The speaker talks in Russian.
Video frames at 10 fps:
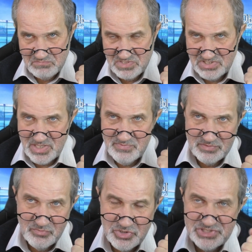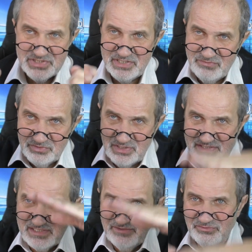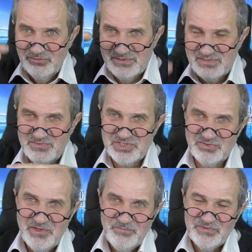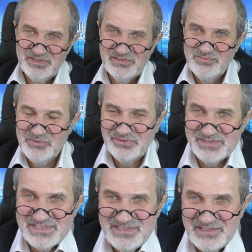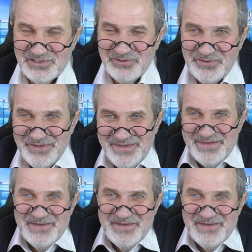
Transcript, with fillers: самые мощные, они вот так соревнуются между Tata Motors и кто?